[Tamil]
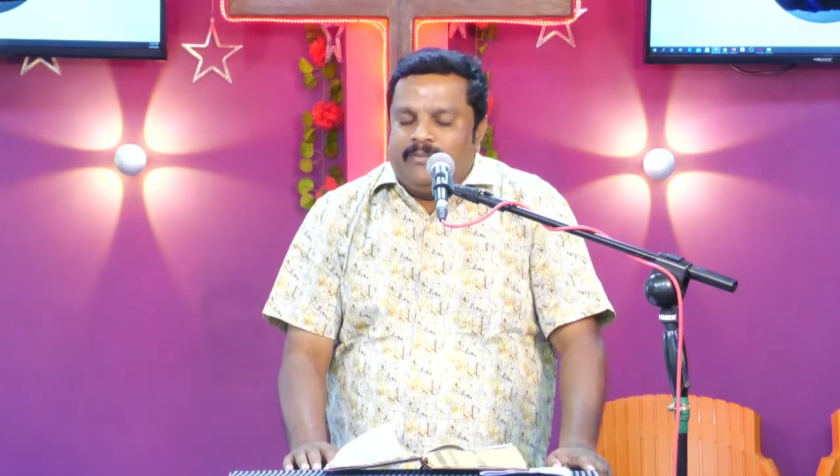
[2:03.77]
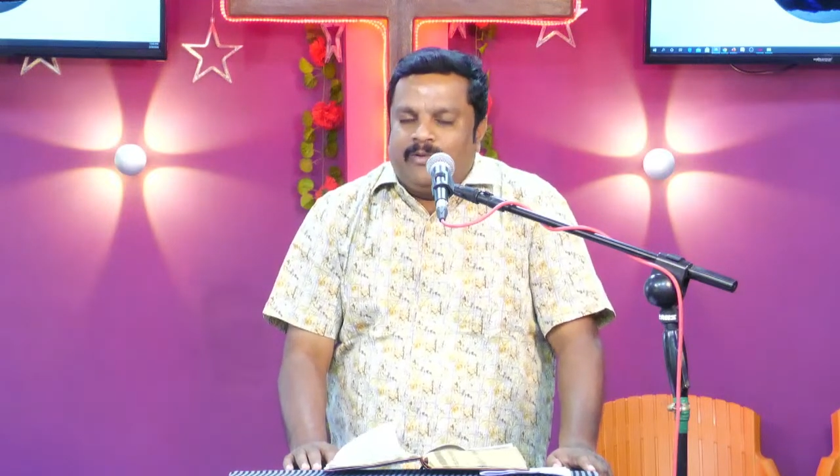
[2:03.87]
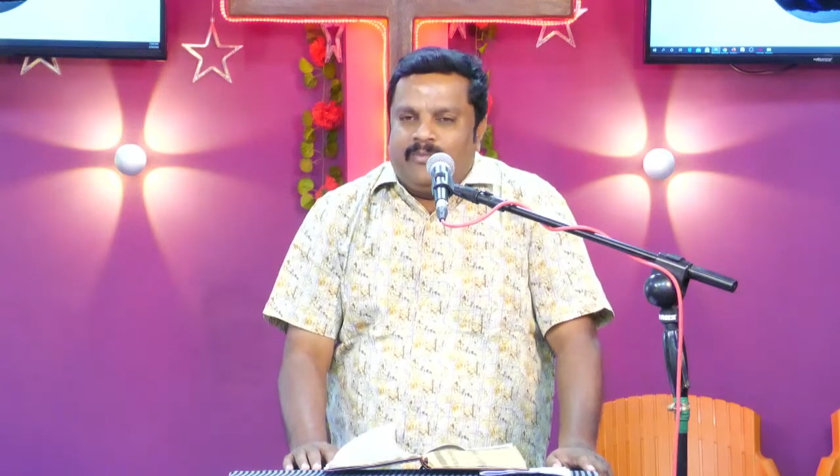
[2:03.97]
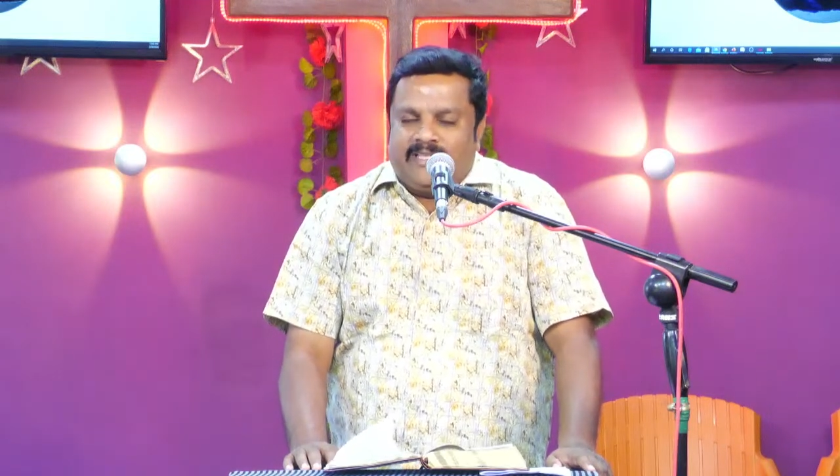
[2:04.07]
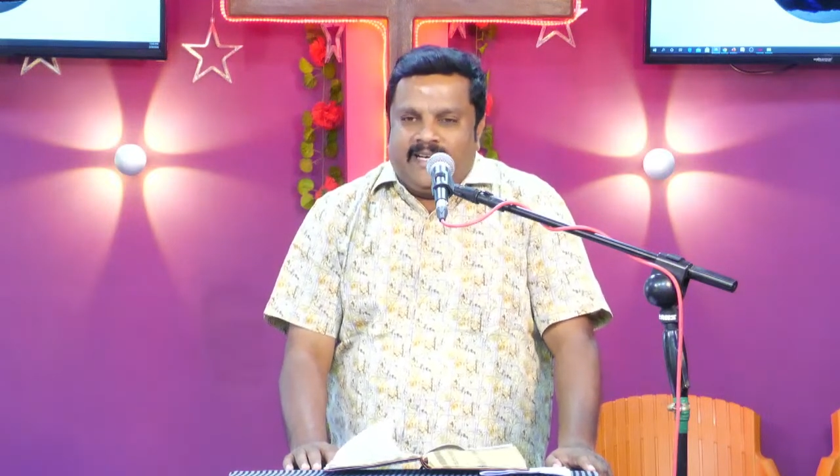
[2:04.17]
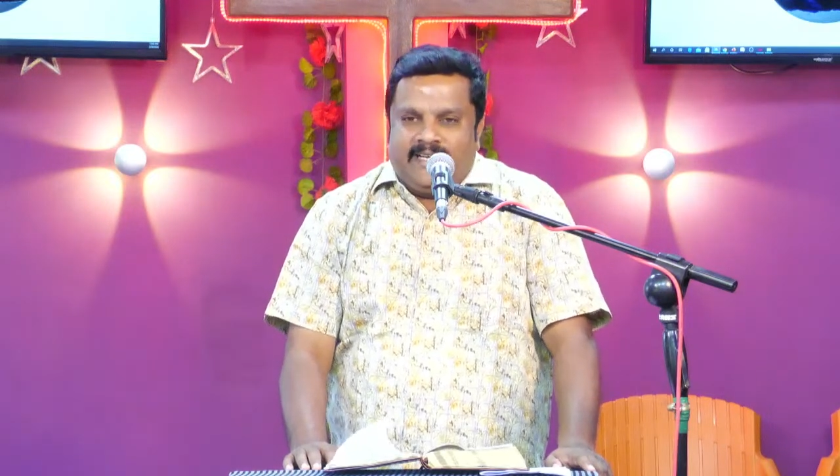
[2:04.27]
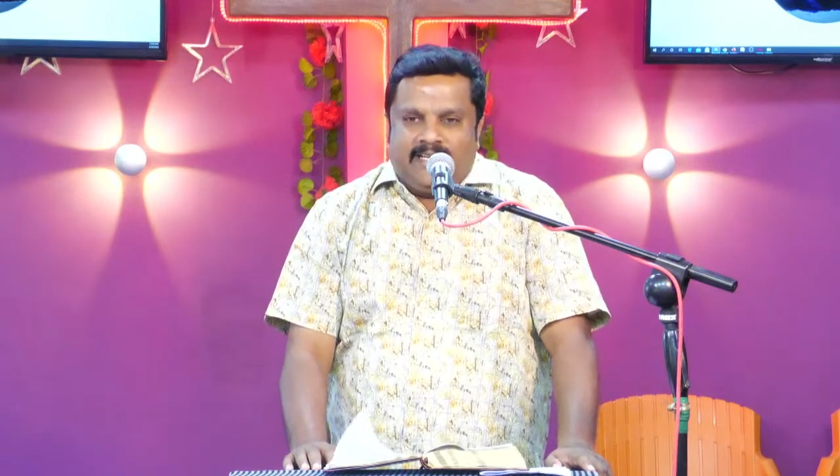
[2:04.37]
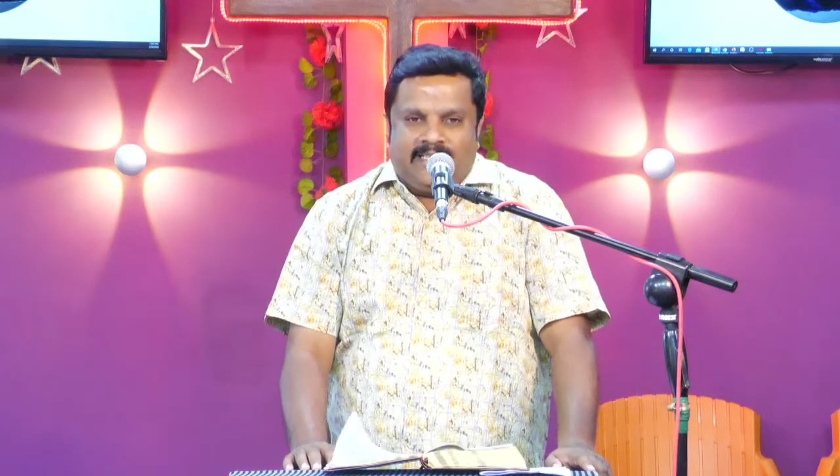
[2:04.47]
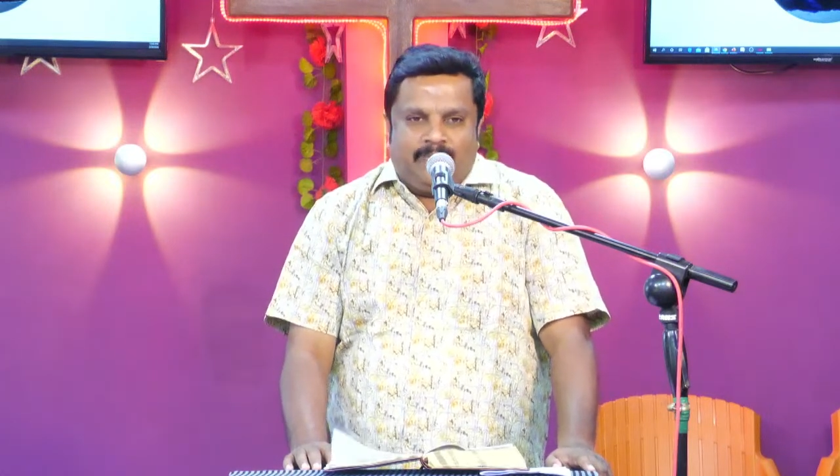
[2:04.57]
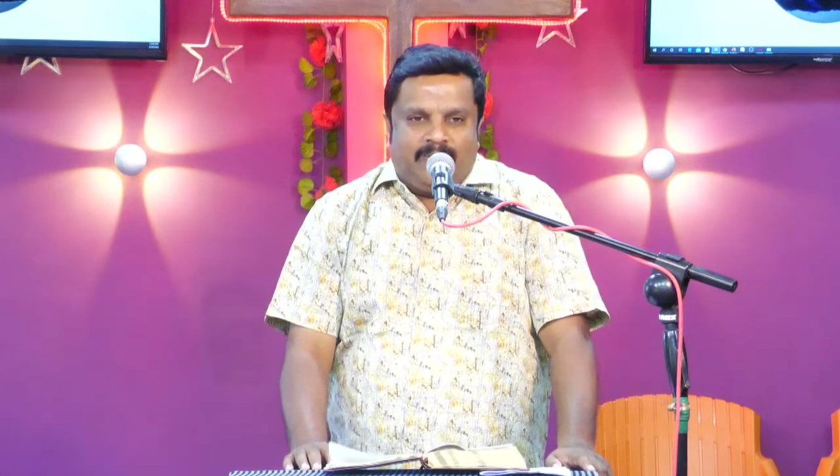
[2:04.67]
முன்பதாய் நான்
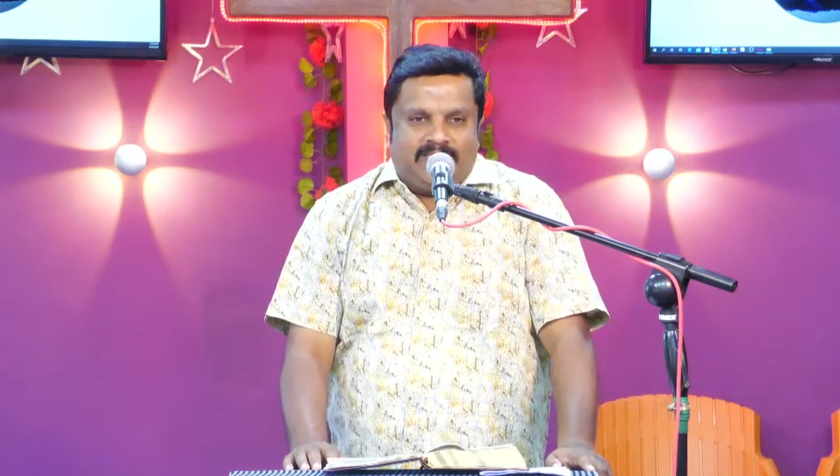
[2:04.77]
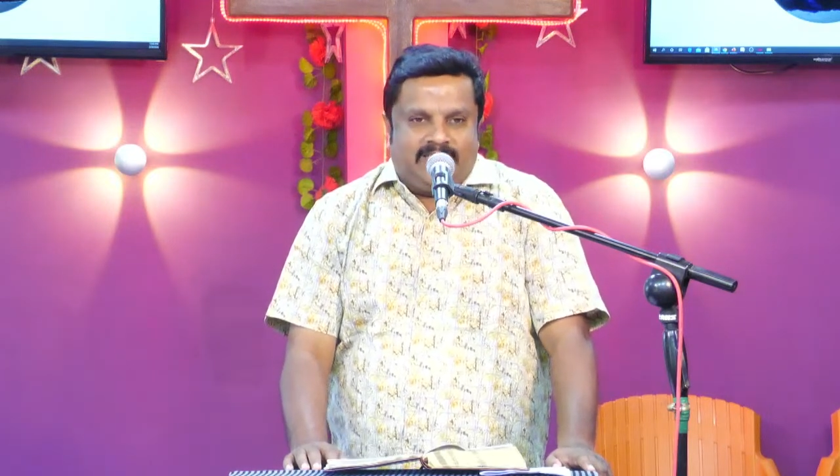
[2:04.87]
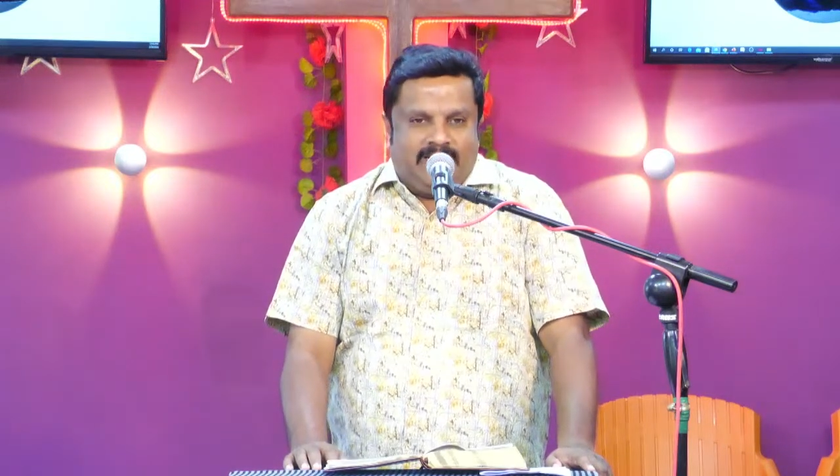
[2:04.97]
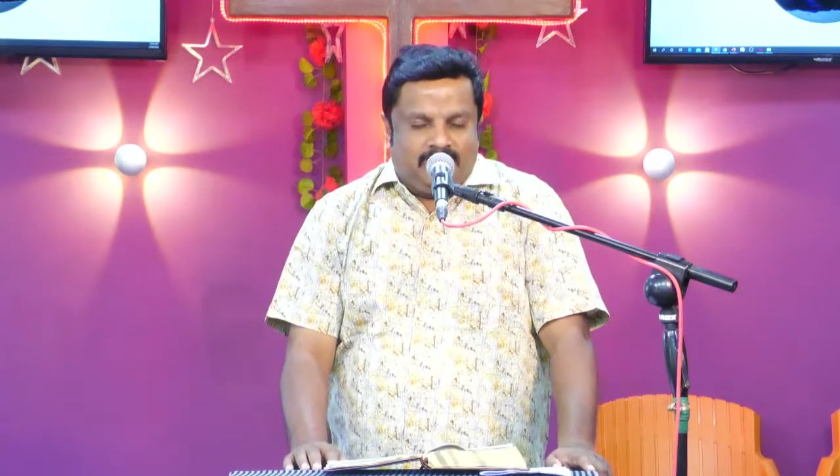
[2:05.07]
அதை பார்த்தேன்